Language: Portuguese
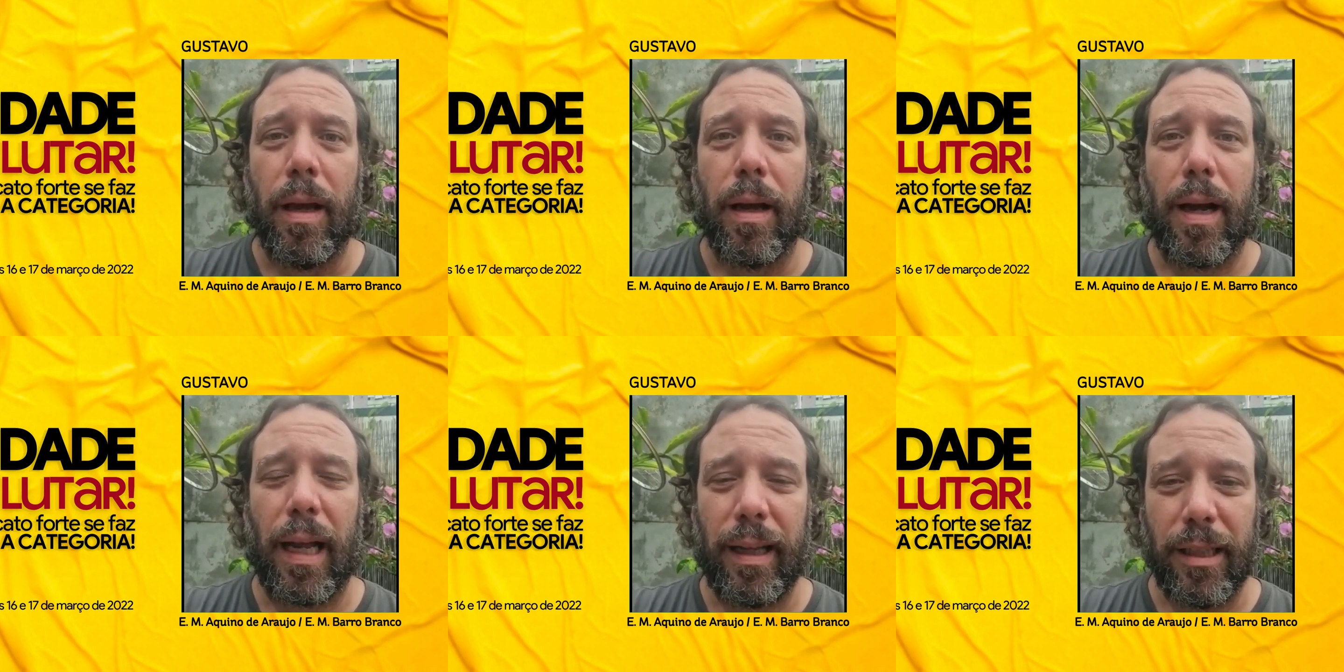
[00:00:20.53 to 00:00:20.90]

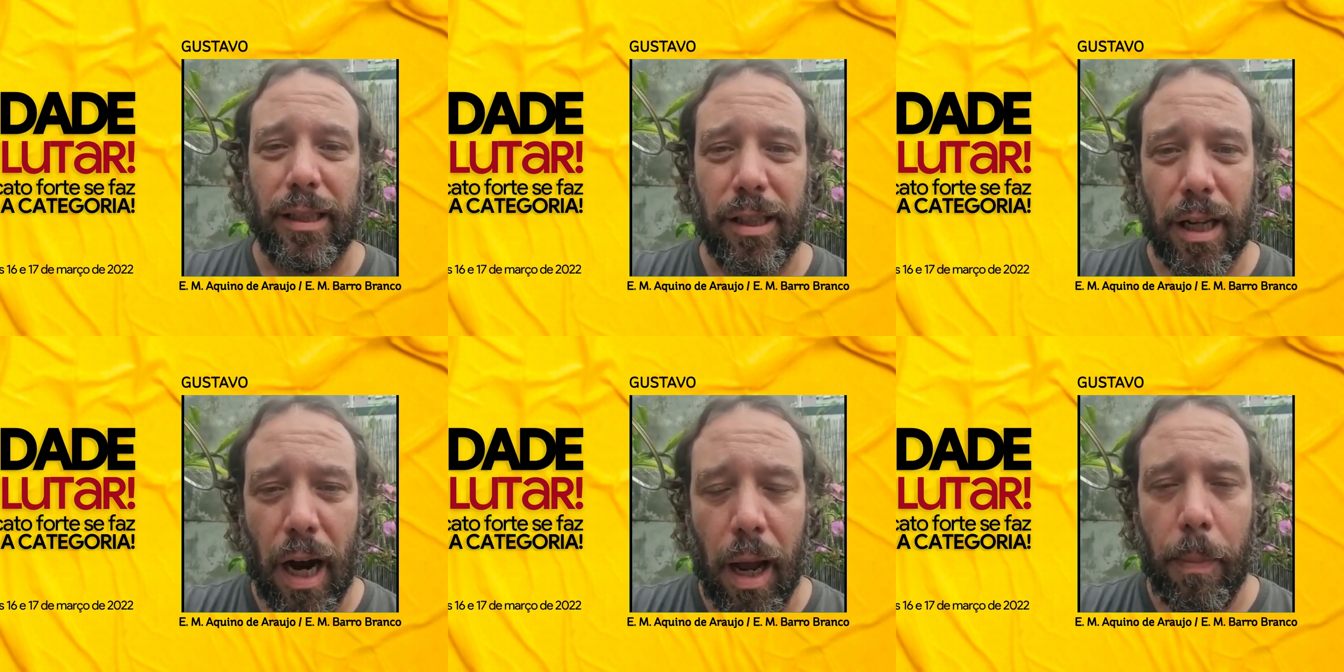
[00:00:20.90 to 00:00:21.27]

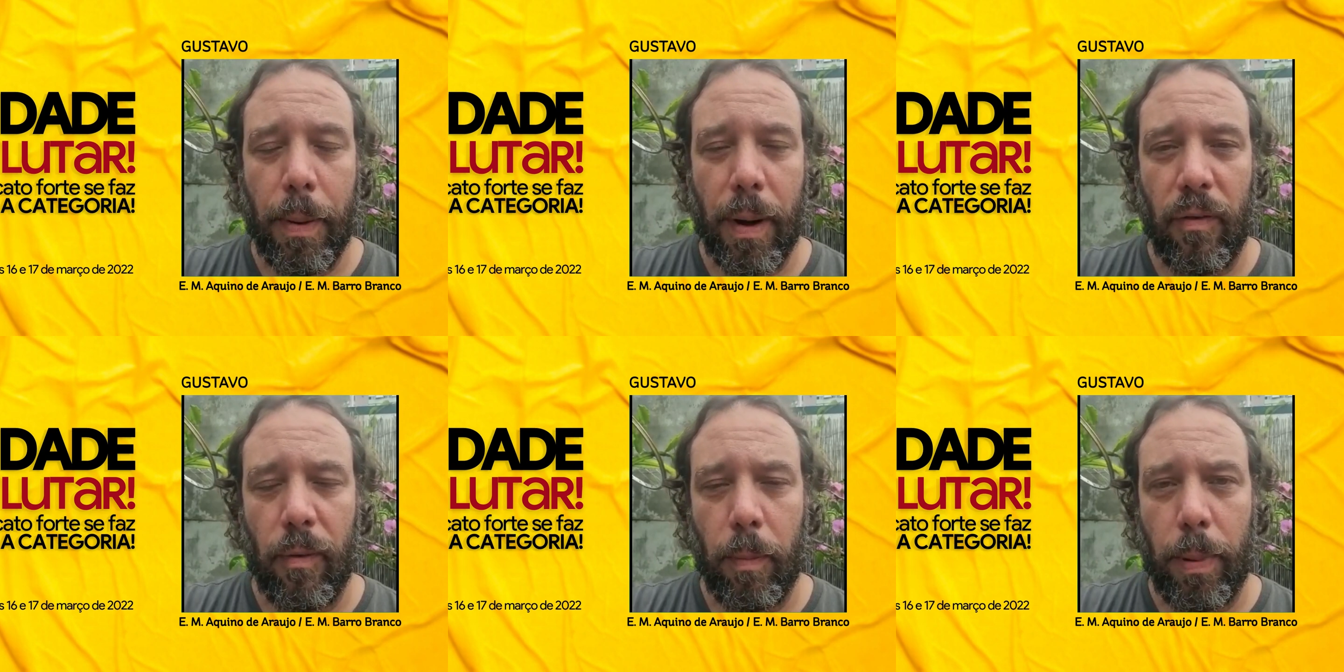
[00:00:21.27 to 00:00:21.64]
cadastrar
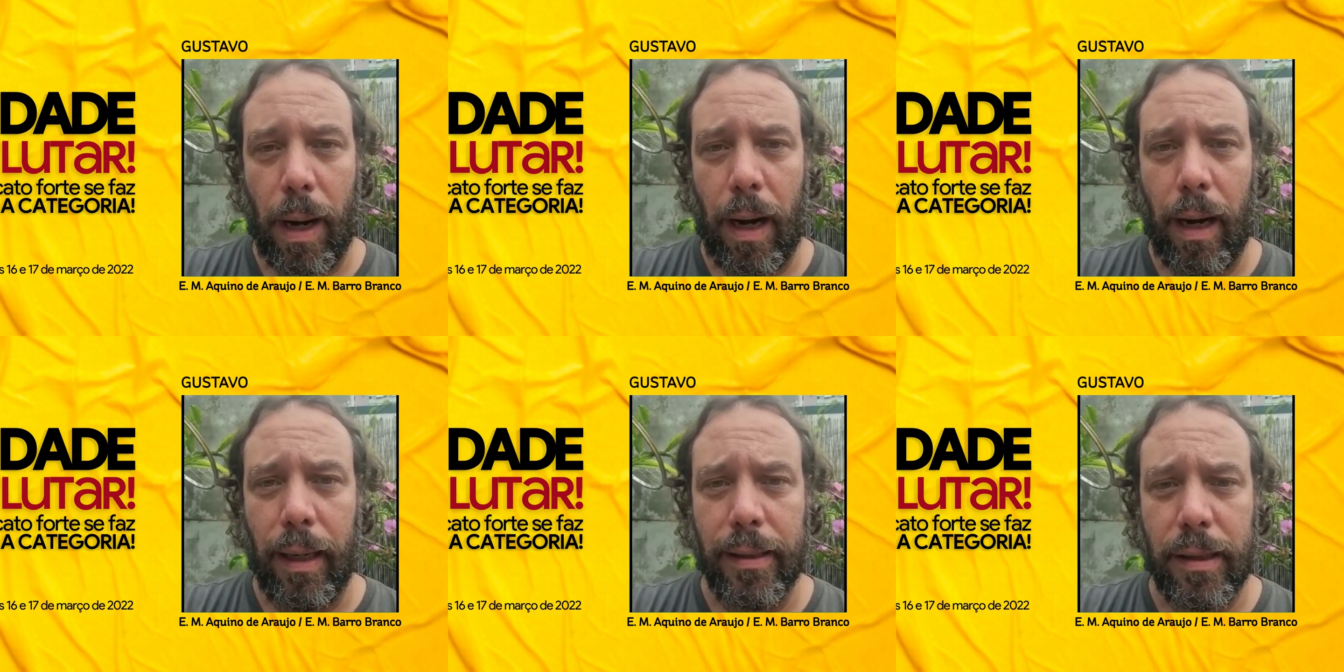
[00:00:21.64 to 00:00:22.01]
para a
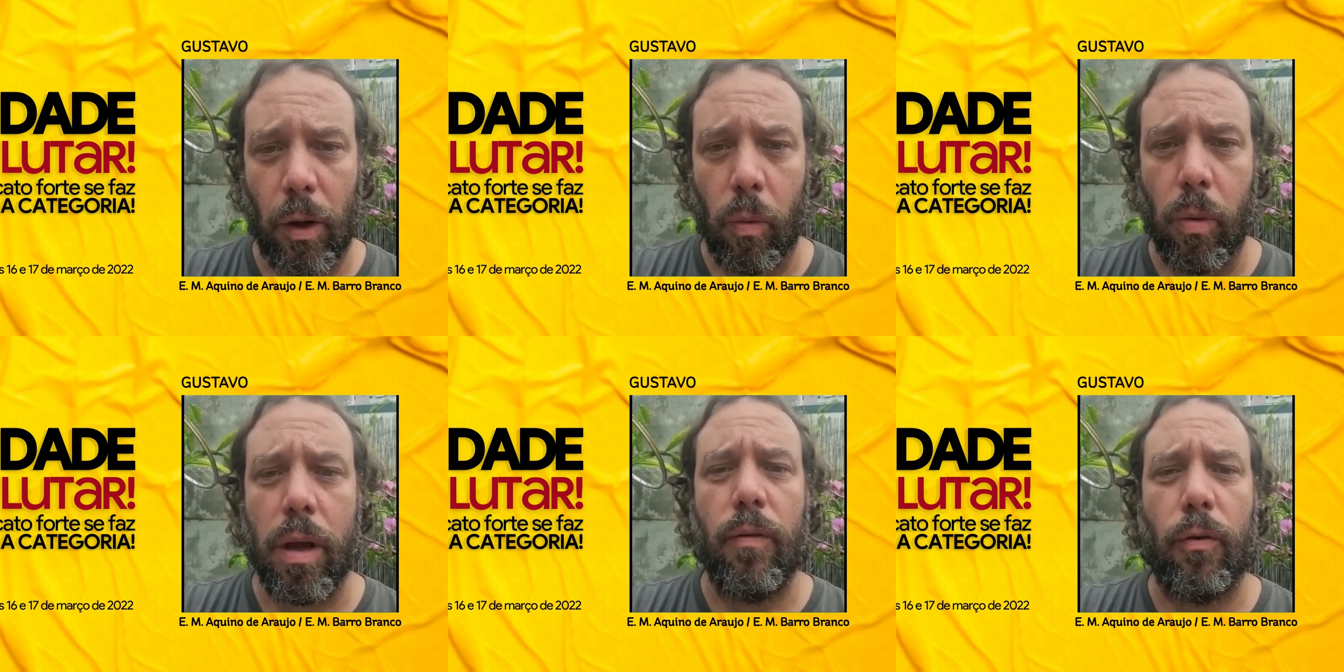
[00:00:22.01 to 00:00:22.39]

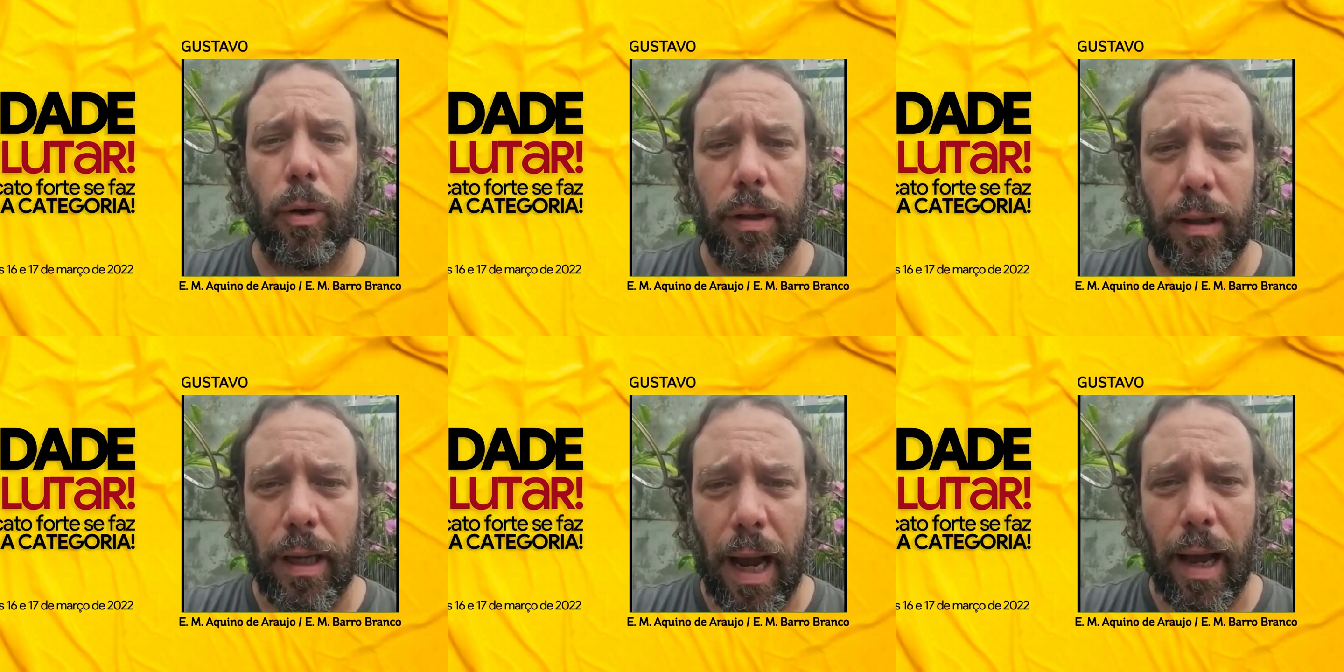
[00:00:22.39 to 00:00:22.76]
eleição e
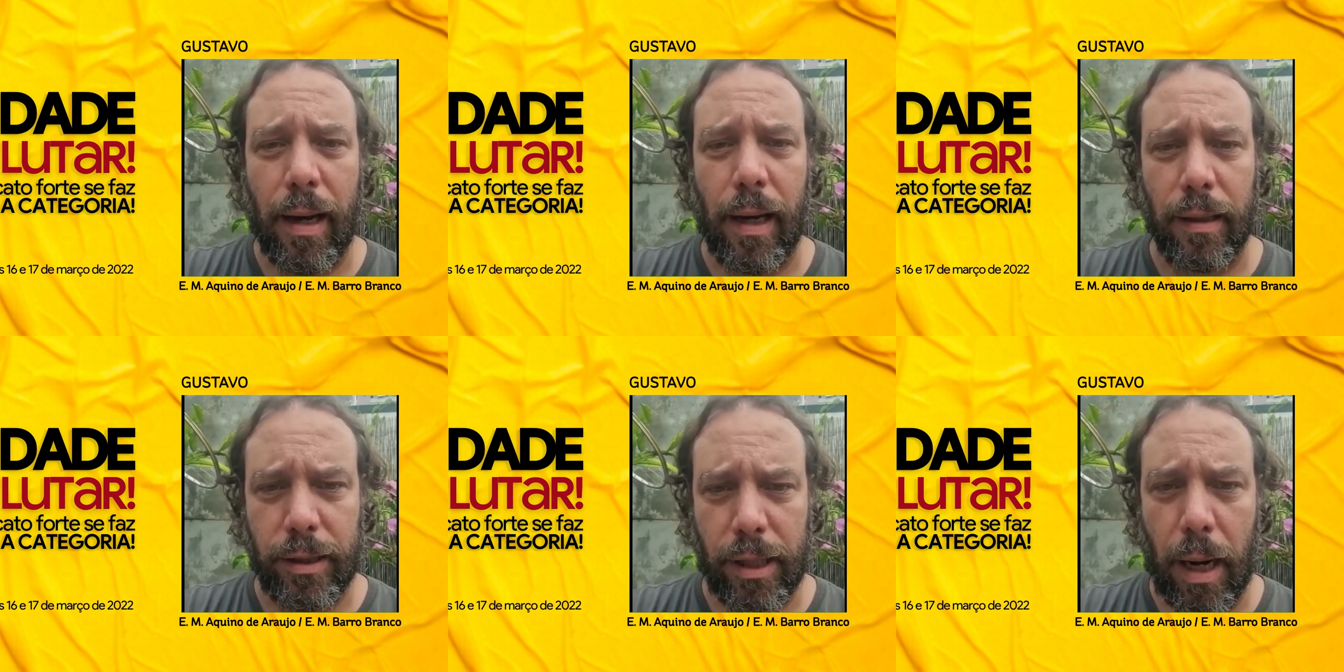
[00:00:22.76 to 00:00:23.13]
votar
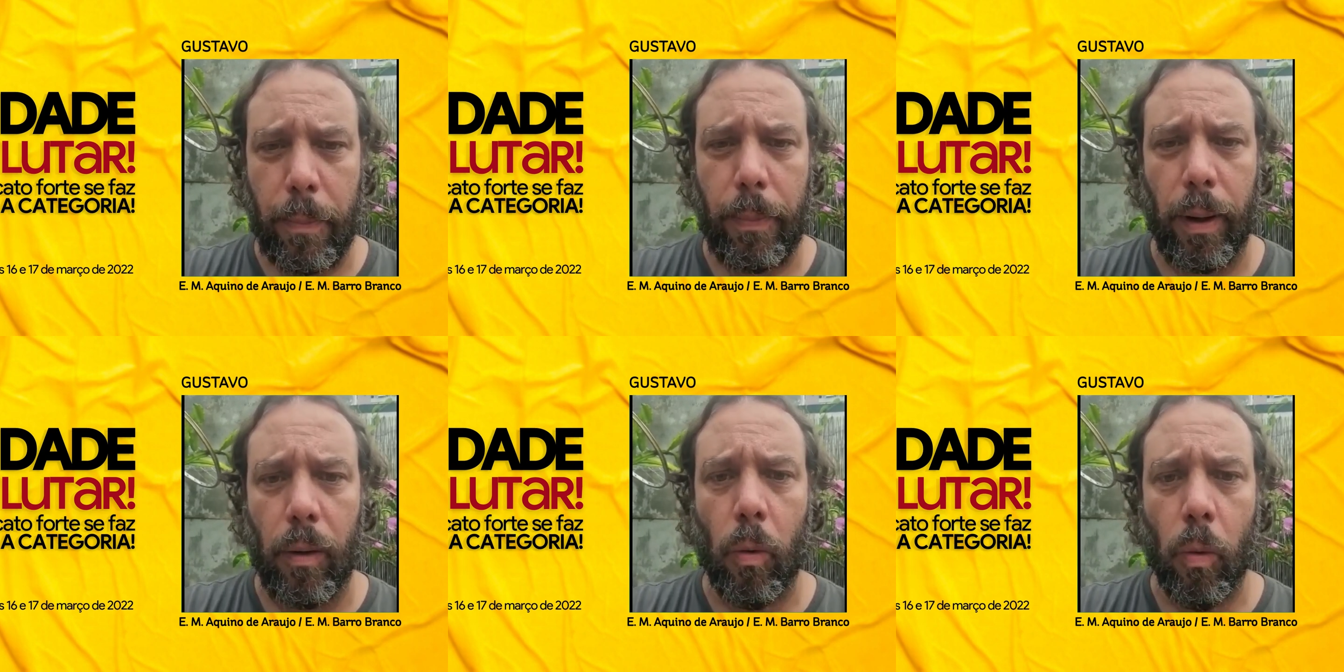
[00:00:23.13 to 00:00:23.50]
na
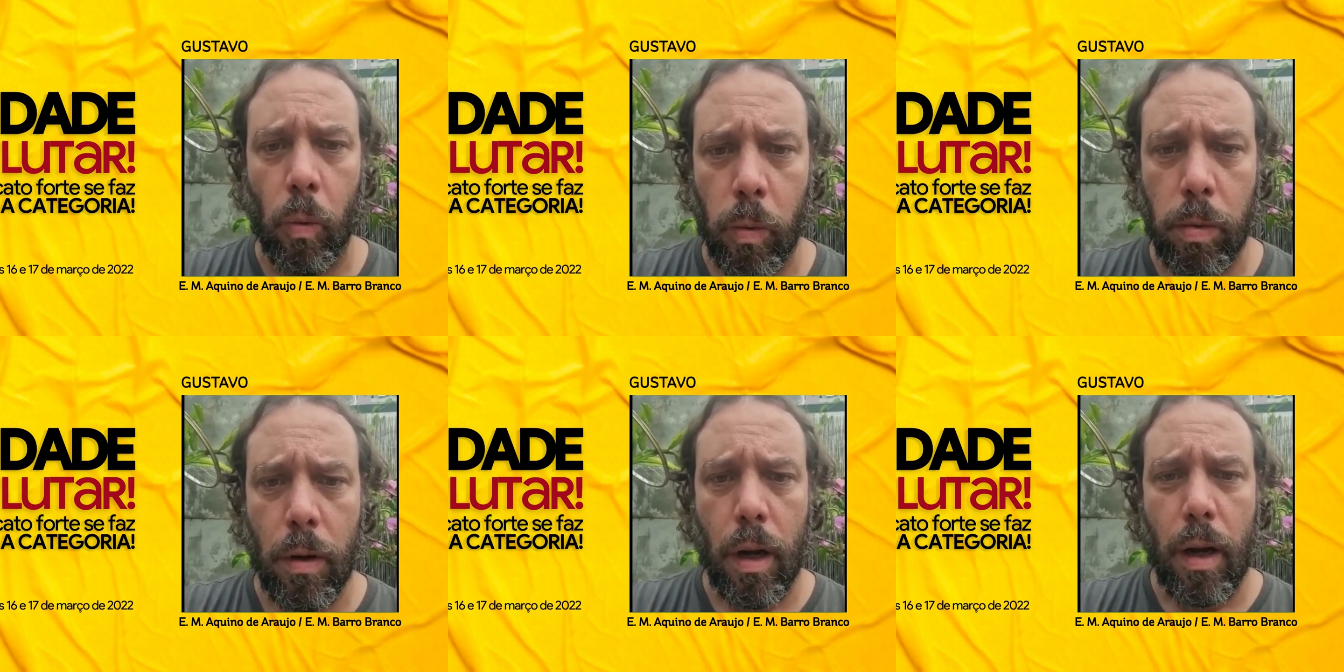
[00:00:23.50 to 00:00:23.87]
Chapa 1